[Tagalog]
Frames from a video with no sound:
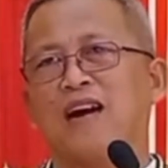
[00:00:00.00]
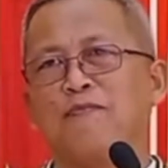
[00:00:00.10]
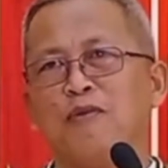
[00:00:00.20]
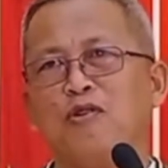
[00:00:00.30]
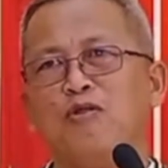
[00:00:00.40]

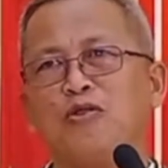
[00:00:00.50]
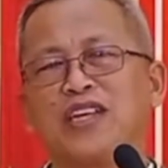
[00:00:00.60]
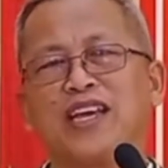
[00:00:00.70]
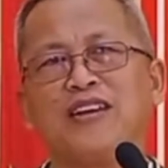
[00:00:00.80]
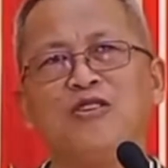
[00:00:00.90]
ang pulong
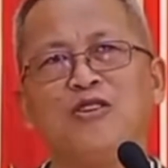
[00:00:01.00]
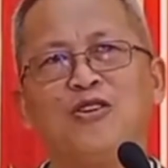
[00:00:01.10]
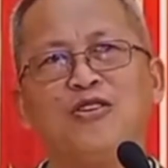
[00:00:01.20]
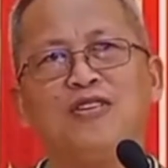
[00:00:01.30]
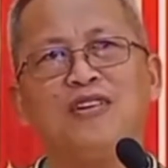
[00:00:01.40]
sa
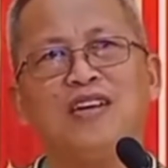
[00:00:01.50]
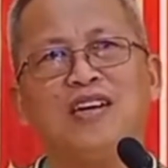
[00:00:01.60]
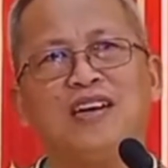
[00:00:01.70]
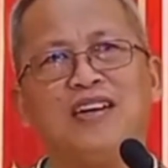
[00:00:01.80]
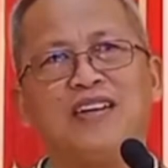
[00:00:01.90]
Ginoo
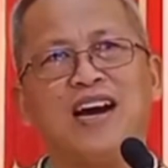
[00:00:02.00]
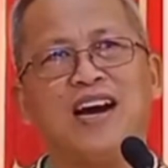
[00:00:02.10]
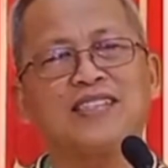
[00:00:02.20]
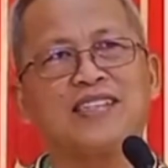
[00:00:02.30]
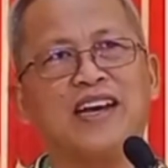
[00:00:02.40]

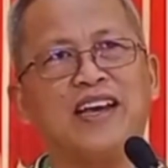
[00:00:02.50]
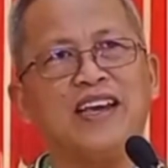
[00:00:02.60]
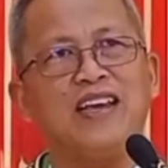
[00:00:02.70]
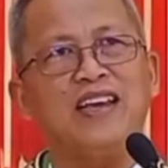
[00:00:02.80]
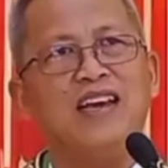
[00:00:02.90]
na
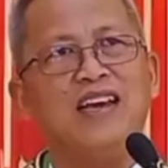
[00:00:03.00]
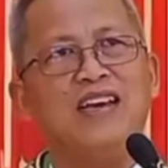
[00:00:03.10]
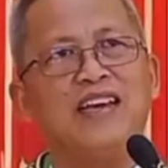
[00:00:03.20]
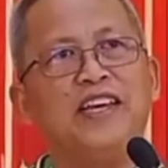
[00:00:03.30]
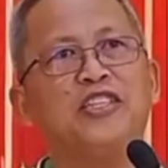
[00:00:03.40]
asay
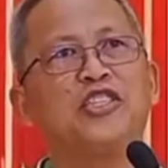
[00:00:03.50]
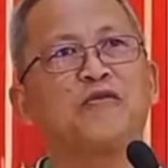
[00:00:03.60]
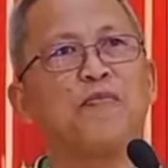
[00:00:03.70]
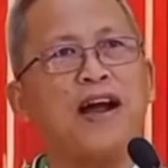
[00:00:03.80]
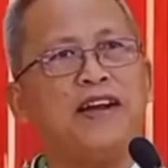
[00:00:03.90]

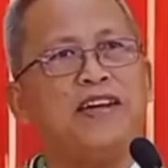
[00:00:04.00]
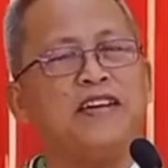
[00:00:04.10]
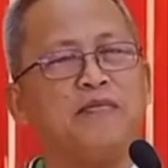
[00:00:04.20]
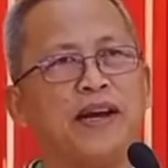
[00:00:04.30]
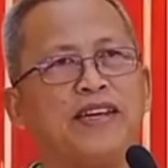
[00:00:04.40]

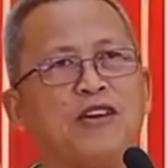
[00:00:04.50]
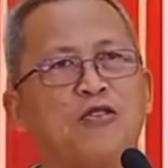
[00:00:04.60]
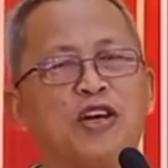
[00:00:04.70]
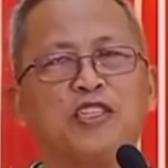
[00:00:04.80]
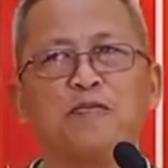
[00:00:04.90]
inspired by the
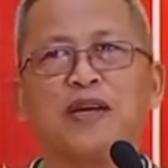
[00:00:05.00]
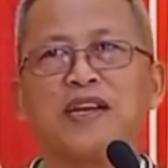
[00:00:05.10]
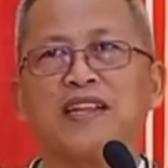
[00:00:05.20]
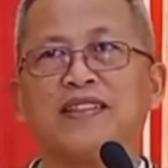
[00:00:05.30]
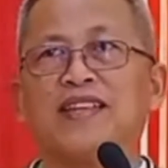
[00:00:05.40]
Holy
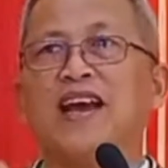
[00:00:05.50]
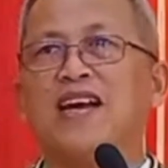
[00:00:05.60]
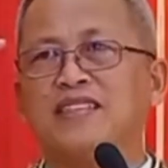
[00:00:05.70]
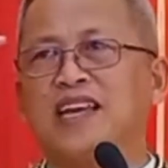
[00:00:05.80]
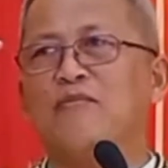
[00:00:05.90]
Spirit
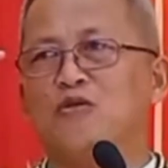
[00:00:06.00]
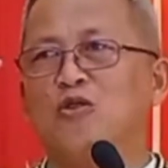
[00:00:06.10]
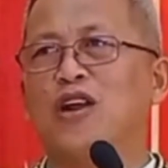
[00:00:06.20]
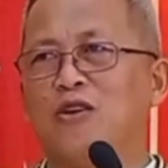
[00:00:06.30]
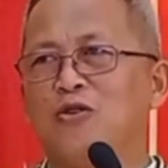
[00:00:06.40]
diha sa
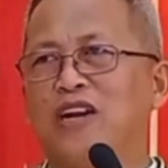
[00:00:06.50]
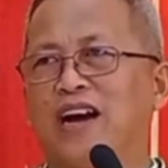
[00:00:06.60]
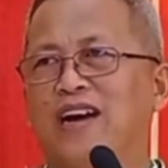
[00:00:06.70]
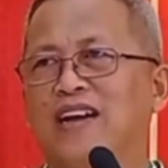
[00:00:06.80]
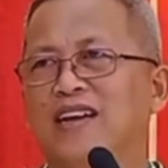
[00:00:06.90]
imong
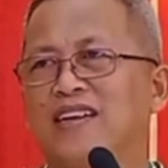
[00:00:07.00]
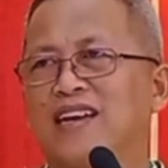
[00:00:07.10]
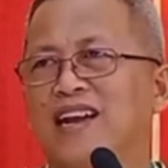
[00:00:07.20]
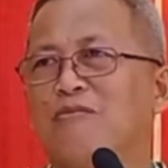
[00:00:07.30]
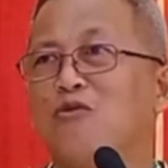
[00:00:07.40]
hunahuna
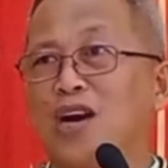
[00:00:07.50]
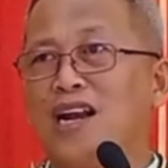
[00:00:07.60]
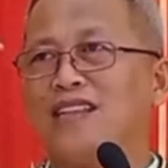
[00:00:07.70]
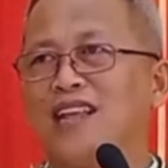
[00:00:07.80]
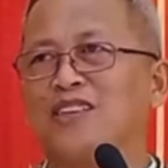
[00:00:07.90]
kanang
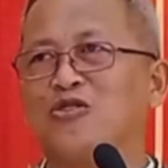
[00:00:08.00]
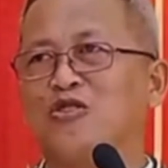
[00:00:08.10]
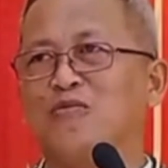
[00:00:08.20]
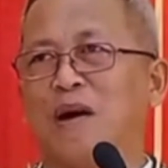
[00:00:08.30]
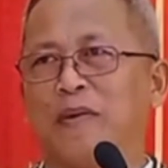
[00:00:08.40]
mukalit
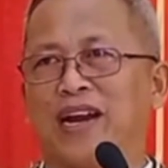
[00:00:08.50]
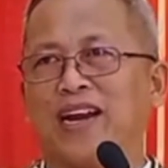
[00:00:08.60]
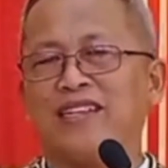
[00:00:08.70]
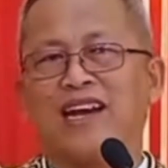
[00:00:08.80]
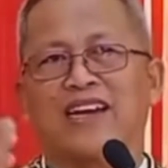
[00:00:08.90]
lagsod ba
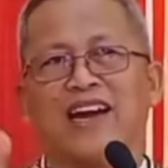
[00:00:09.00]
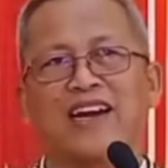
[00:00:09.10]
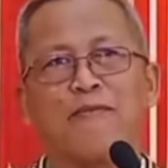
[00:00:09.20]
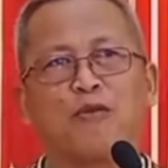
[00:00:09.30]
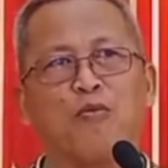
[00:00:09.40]
panang litag
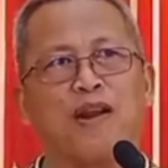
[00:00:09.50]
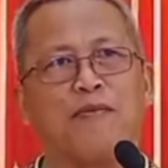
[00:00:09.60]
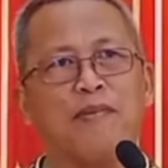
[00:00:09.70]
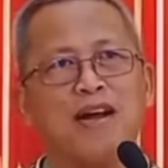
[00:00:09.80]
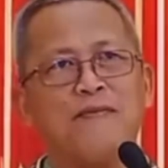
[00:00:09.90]
na kay
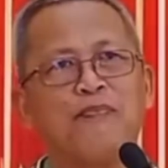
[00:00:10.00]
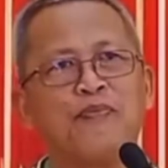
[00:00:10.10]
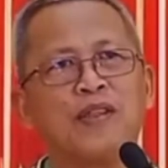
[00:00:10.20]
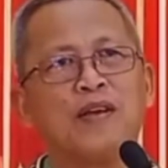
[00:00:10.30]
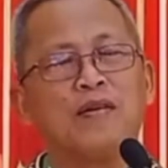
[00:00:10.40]

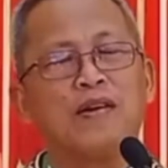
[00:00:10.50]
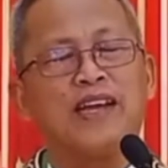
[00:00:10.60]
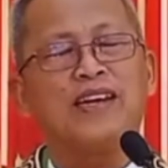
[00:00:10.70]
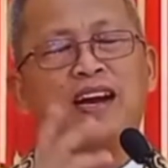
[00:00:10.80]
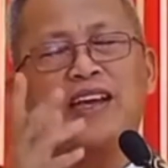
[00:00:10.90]
problema
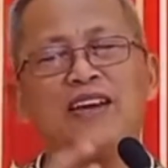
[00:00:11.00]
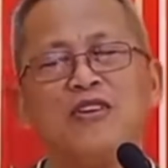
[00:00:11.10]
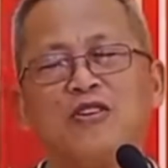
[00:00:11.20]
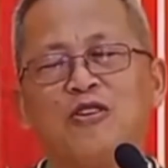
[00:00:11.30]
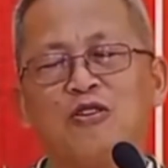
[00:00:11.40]
ing na ang
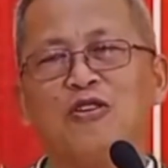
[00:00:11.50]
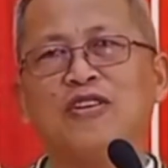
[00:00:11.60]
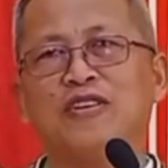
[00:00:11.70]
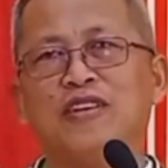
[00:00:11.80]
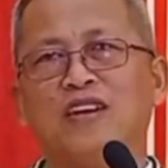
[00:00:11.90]
Ginoo
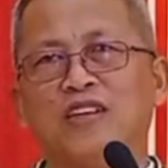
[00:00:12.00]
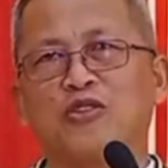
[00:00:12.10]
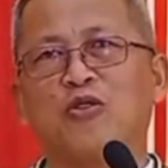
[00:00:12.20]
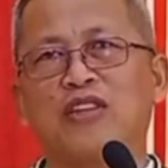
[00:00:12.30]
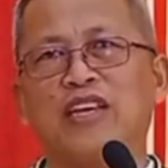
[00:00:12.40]
Lord
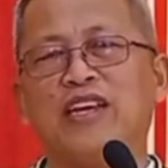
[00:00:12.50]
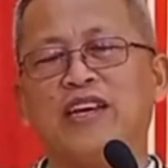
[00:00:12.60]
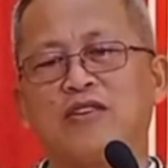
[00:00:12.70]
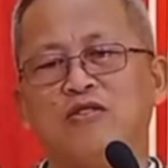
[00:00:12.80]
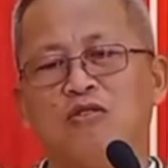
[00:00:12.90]

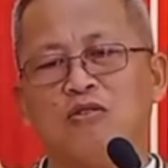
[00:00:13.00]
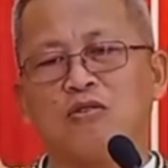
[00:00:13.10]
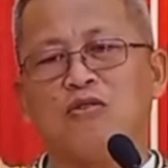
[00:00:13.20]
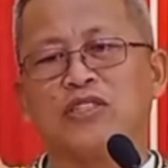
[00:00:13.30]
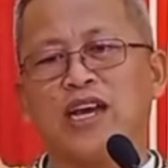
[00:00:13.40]
sultihi ko
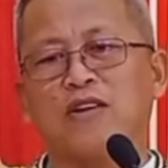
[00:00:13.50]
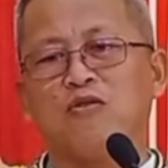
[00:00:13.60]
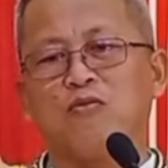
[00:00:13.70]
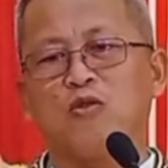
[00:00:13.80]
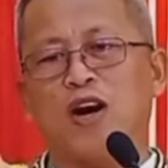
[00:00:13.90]
og unsay
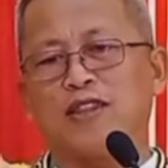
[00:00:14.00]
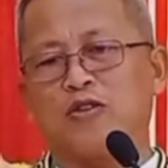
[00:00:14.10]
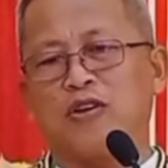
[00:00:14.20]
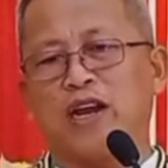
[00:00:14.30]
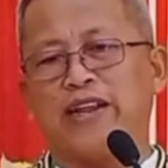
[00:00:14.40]
akong
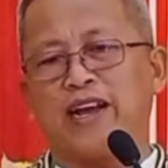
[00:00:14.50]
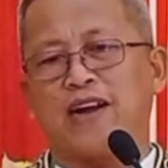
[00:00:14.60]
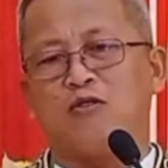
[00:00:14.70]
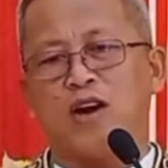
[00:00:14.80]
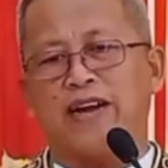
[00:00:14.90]
buhaton aning
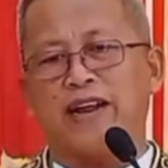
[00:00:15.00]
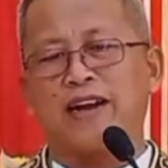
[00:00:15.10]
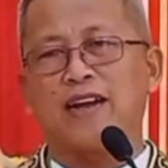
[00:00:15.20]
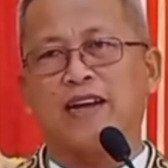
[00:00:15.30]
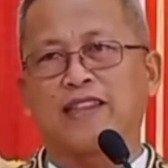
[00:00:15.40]
akong
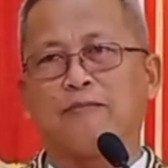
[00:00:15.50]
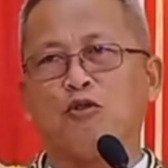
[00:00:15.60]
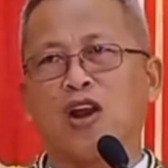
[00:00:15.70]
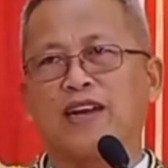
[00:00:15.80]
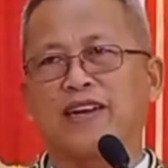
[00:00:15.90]
anak nga
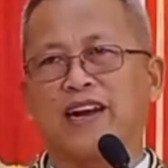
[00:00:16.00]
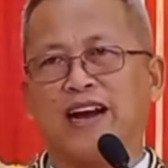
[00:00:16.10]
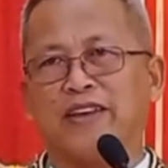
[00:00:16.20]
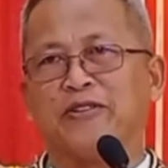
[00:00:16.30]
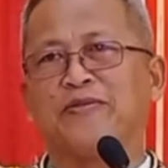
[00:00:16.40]
tapulan
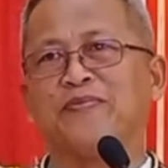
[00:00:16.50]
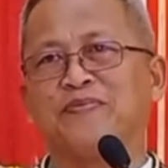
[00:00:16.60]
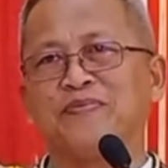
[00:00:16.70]
kaayo